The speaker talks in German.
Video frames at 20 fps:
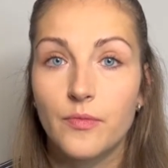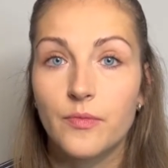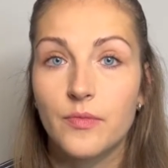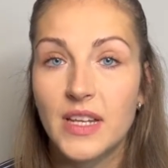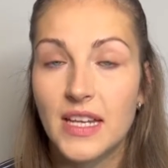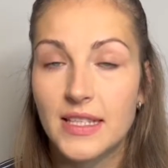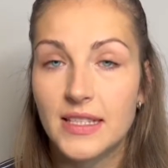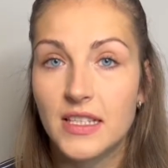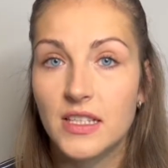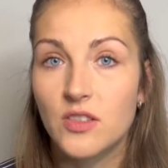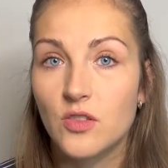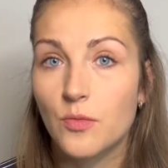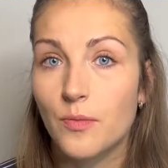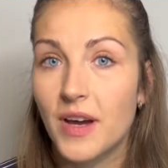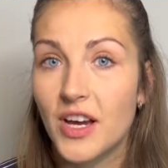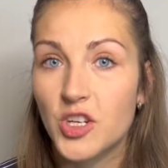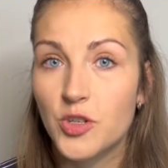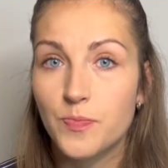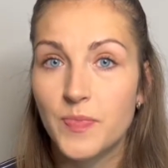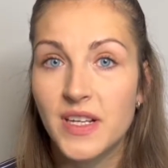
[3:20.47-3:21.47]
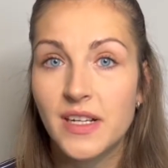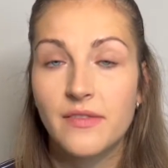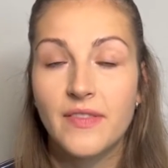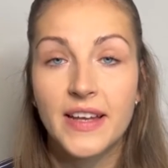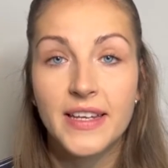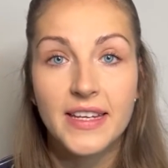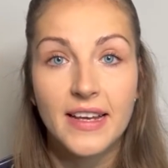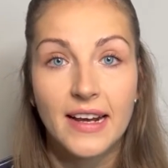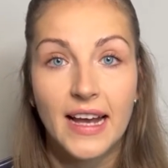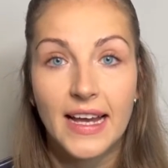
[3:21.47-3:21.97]
dass ihr zum Beispiel,
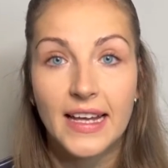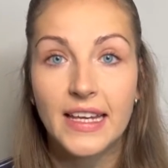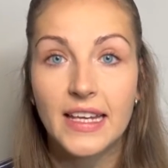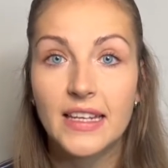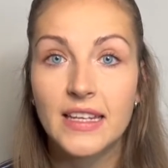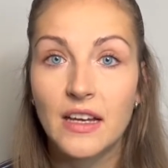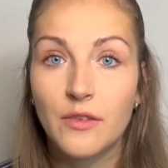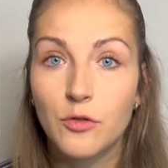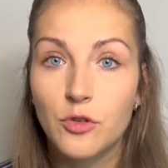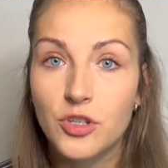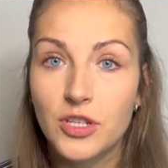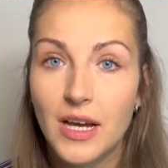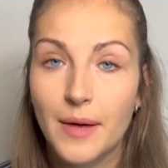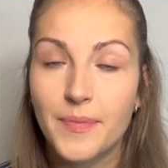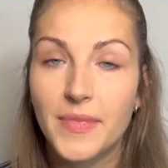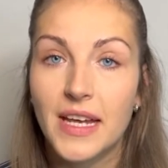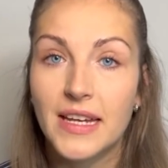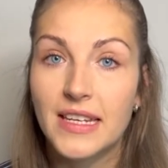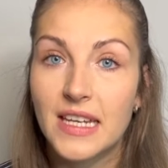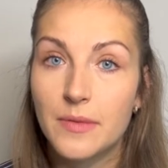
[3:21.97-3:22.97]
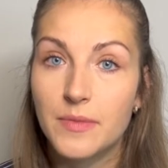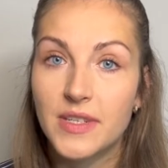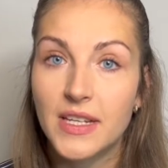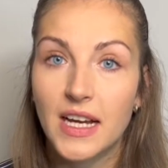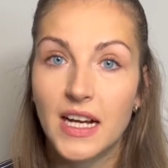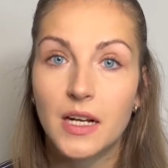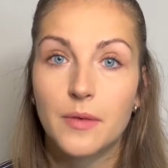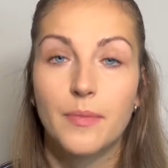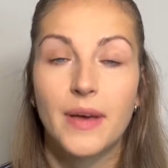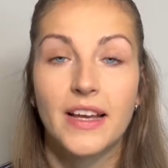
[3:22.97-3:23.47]
wenn ihr keinen Kinderwunsch habt, an dem
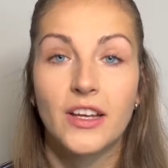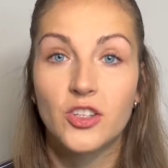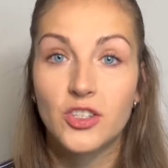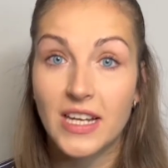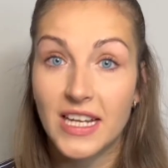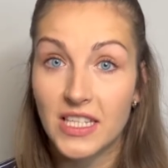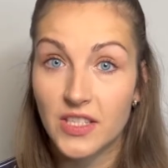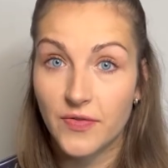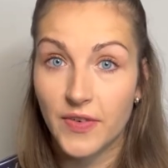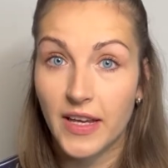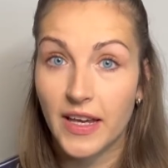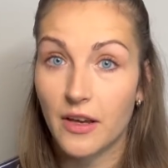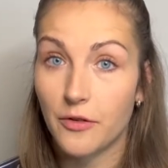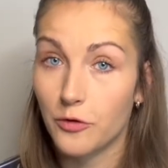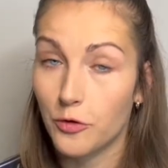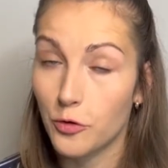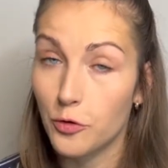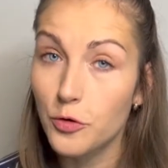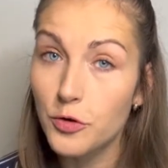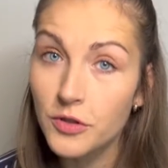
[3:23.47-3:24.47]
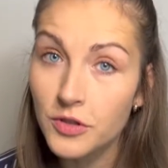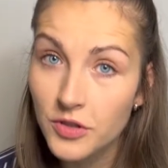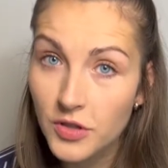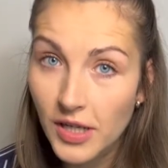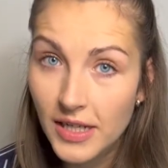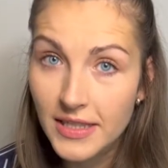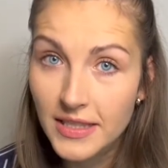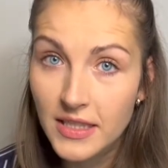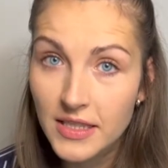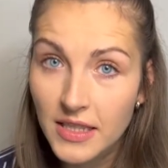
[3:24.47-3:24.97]
Tag bei Geschlechtsverkehr verhüten
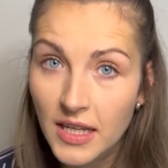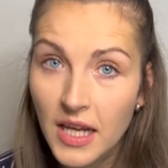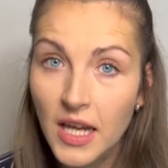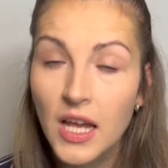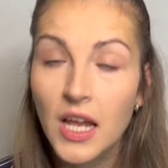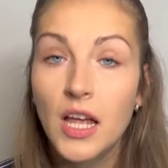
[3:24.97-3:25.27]
solltet.